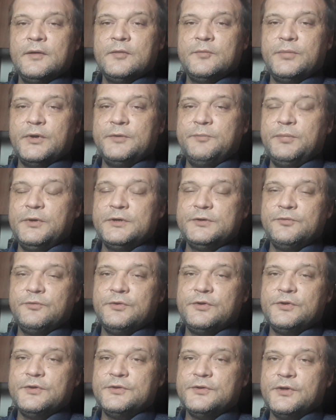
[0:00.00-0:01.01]

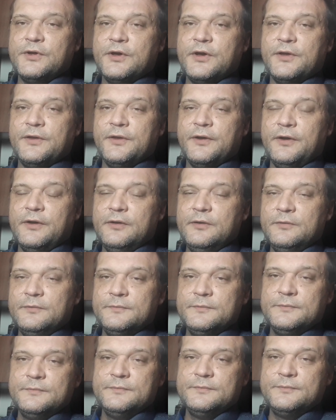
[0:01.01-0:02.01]
Подписывайтесь на канал,
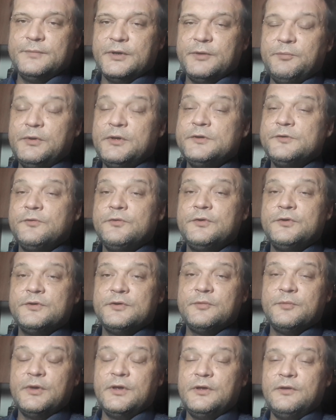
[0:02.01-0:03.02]
подписывайтесь
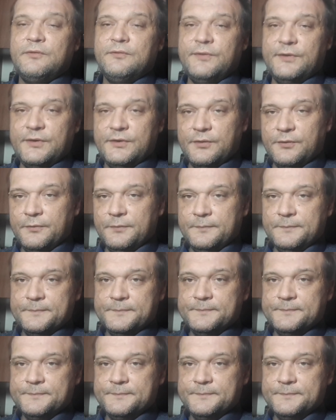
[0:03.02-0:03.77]
на мои видео.